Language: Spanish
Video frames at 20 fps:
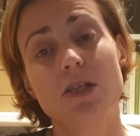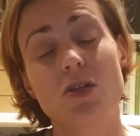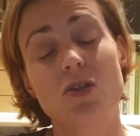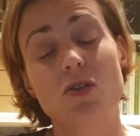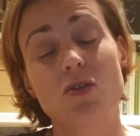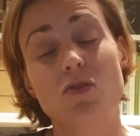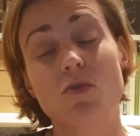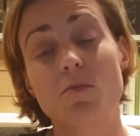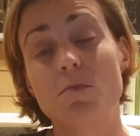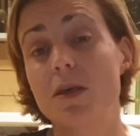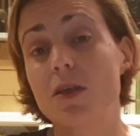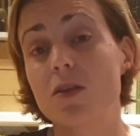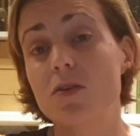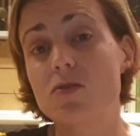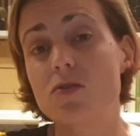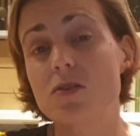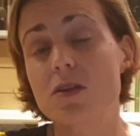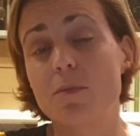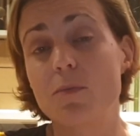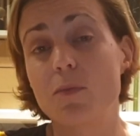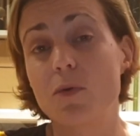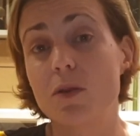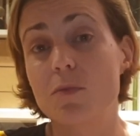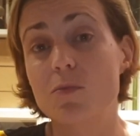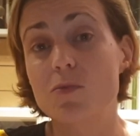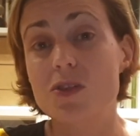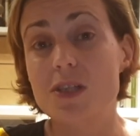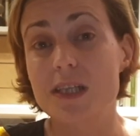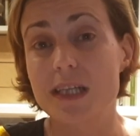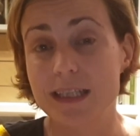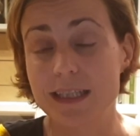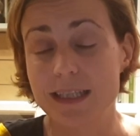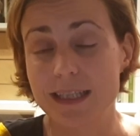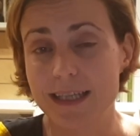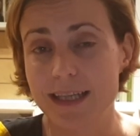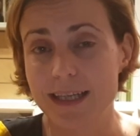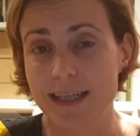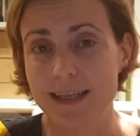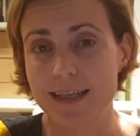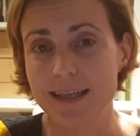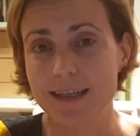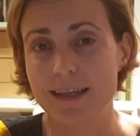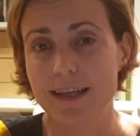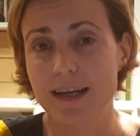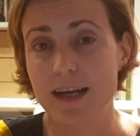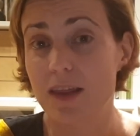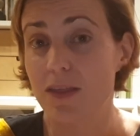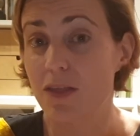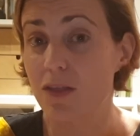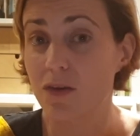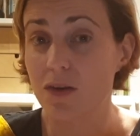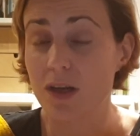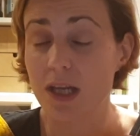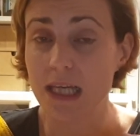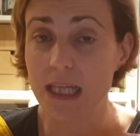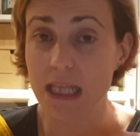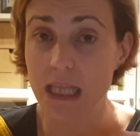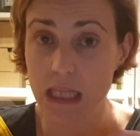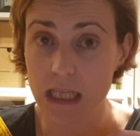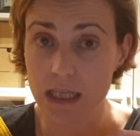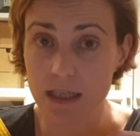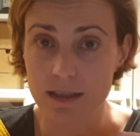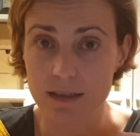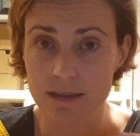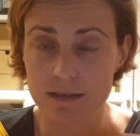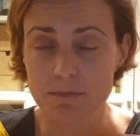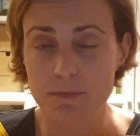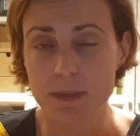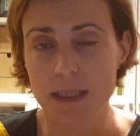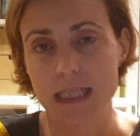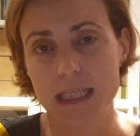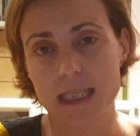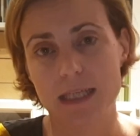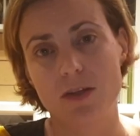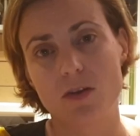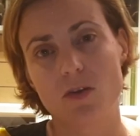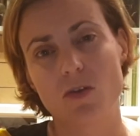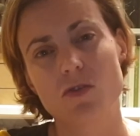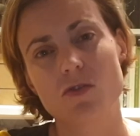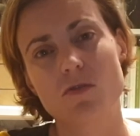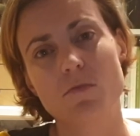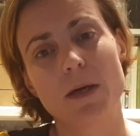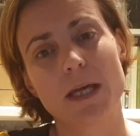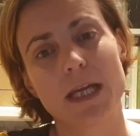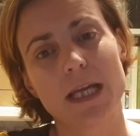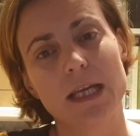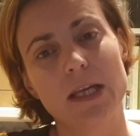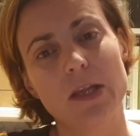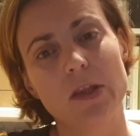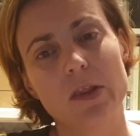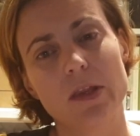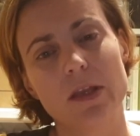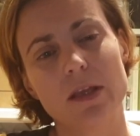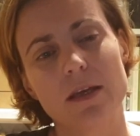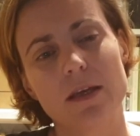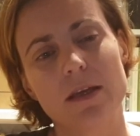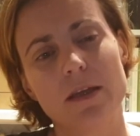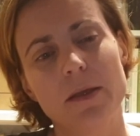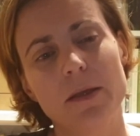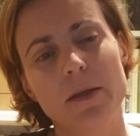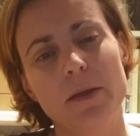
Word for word: Son miedos que podemos tratar de racionalizar para que no nos paralicen,